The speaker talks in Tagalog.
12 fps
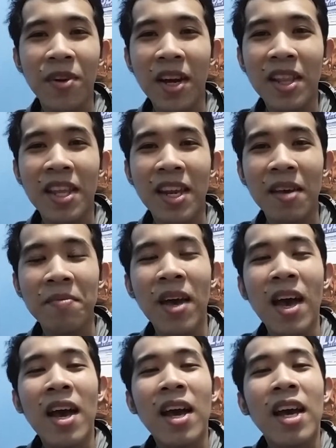forget the name.
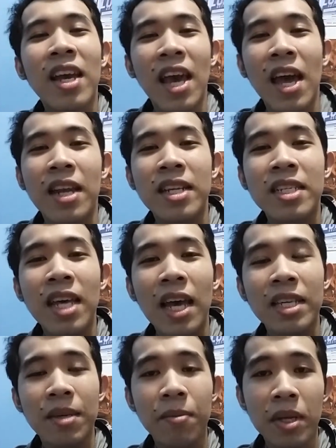Yan, sa
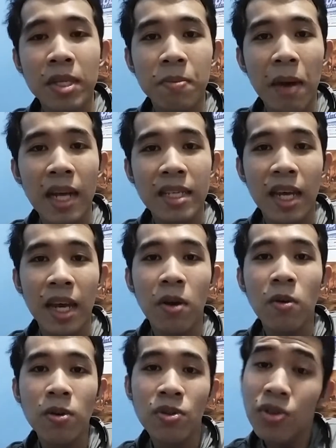SMX Pasay.
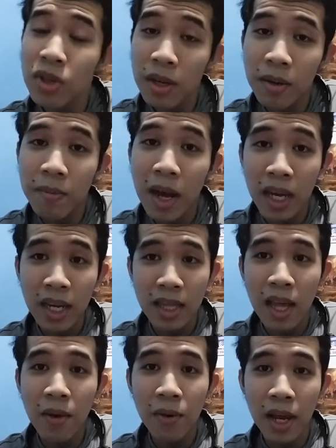Kung gusto siyang
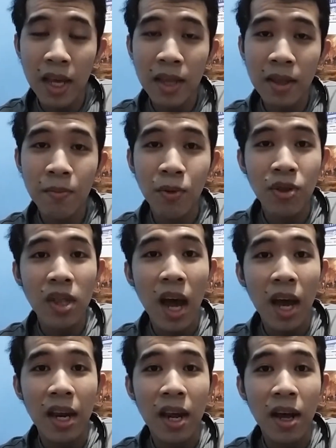makita ulit, punta
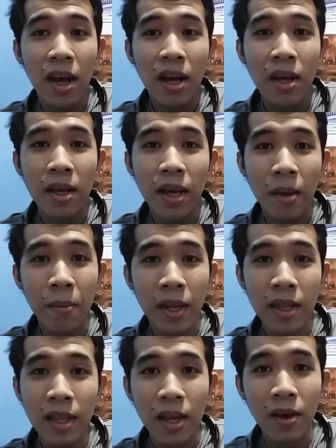kayo ng
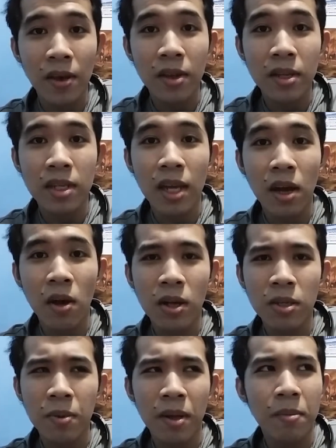event na yon sa
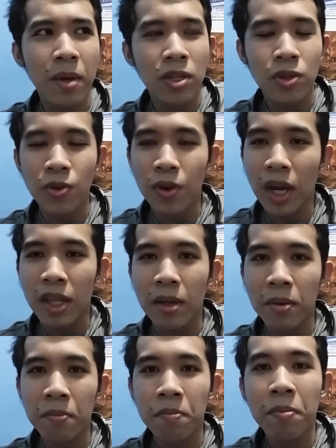Cosplay Matsuri, I
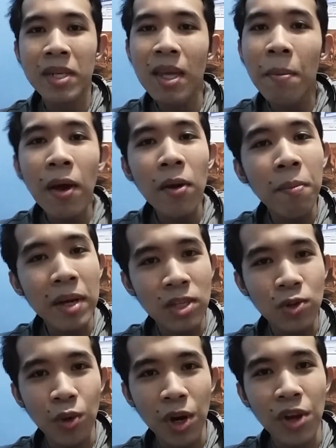think. Basta merong
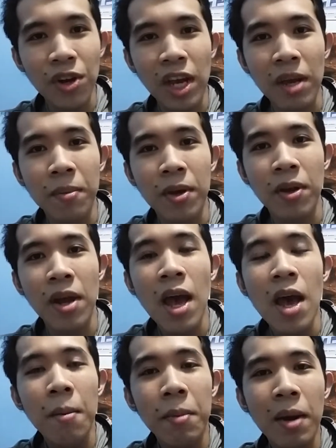Matsuri yung name eh. Ayun.
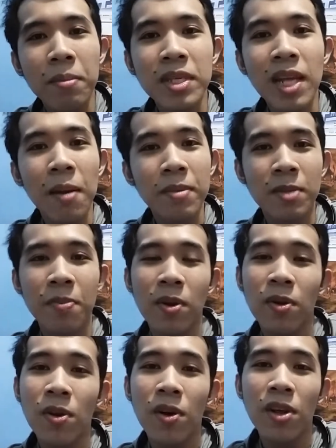Maraming salamat sa
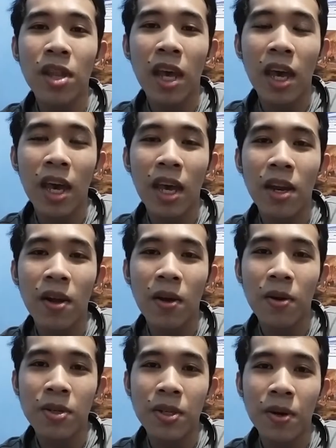panonood and
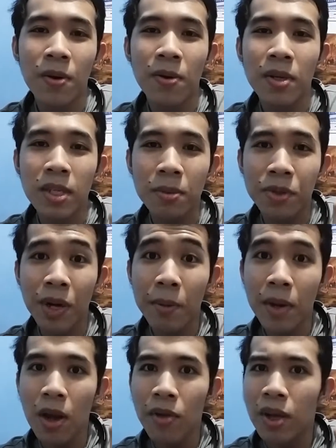also subscribe
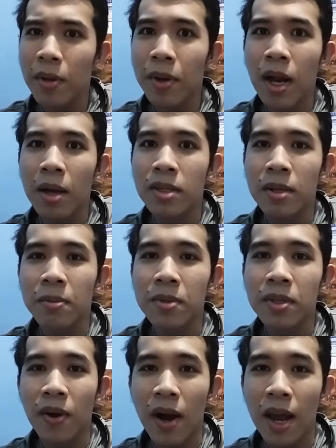na ako. Hindi ko pa
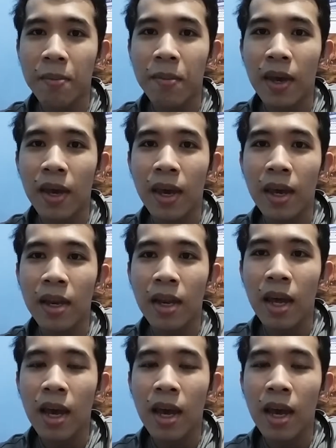nakasubscribe and